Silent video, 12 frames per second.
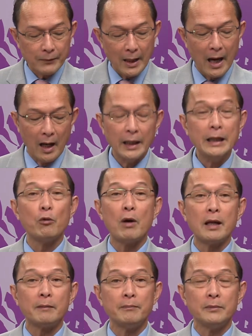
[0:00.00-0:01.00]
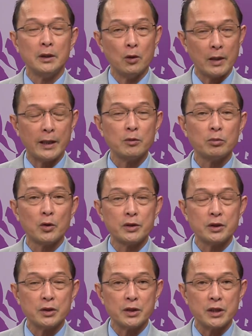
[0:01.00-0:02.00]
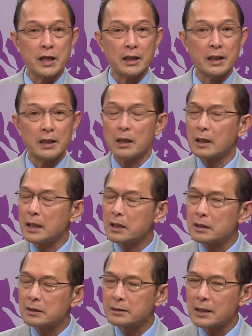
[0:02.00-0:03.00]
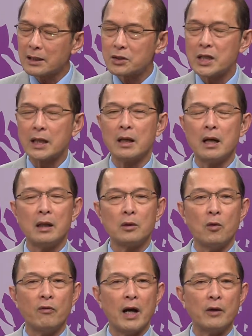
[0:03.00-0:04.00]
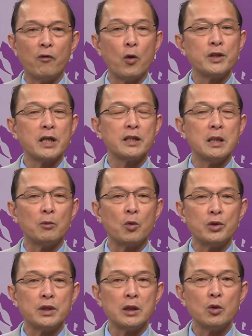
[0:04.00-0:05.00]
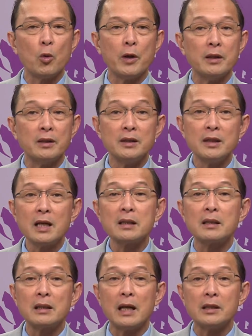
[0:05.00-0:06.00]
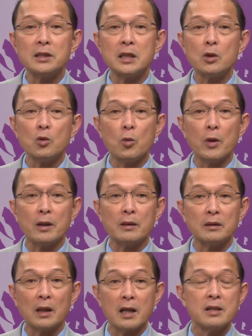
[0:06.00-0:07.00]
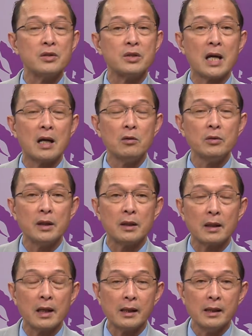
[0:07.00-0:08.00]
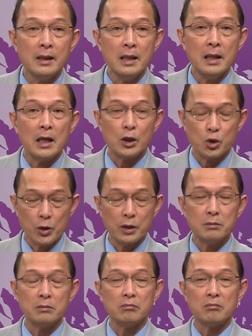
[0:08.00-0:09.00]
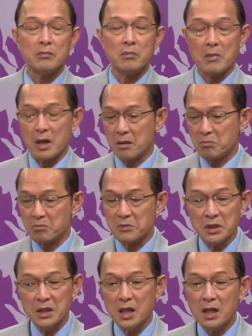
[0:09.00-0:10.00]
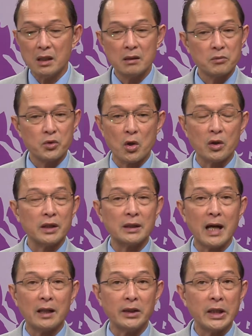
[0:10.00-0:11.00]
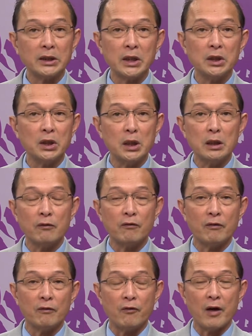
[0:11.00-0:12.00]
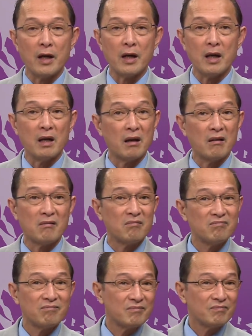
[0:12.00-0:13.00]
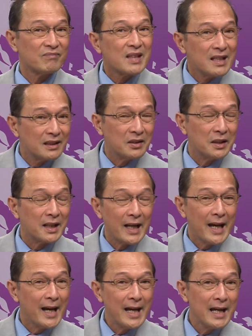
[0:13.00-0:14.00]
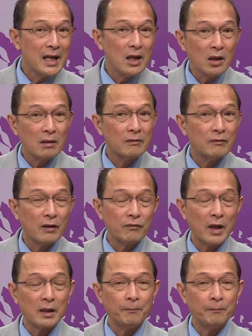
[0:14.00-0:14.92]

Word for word: à, Iran như hồi nãy chúng tôi tường trình đó cái tắc trách của và vô trách nhiệm của chính quyền nhất là chính quyền thần giáo hiện nay à, chuyên à, đưa cho người ta những cái tin tưởng về à, thượng đế vân vân